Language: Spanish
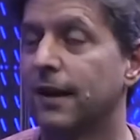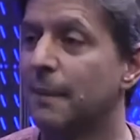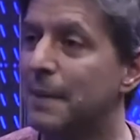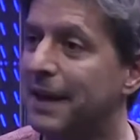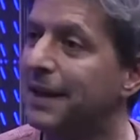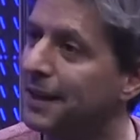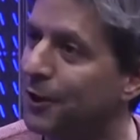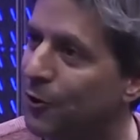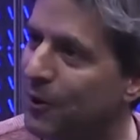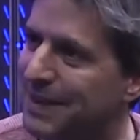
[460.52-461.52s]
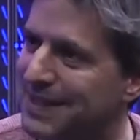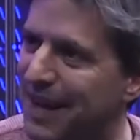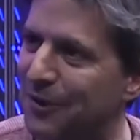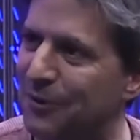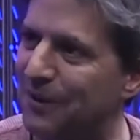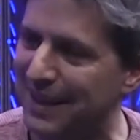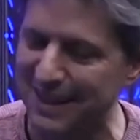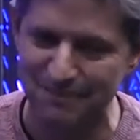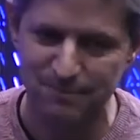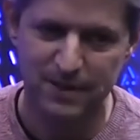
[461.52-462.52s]
que me critico demasiado,
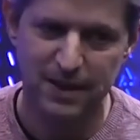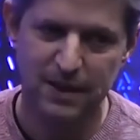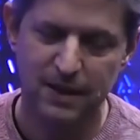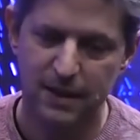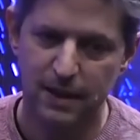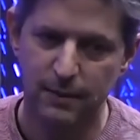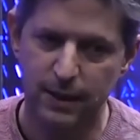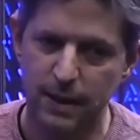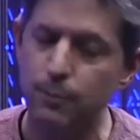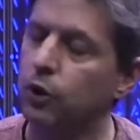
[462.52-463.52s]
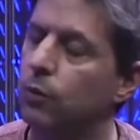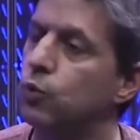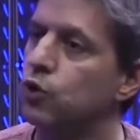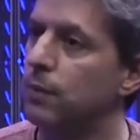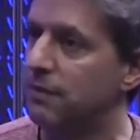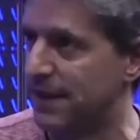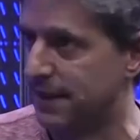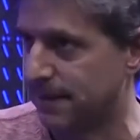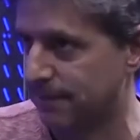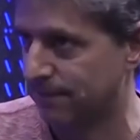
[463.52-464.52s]
que, a ver, que muestro mucho mis
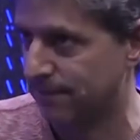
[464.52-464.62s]
fallas.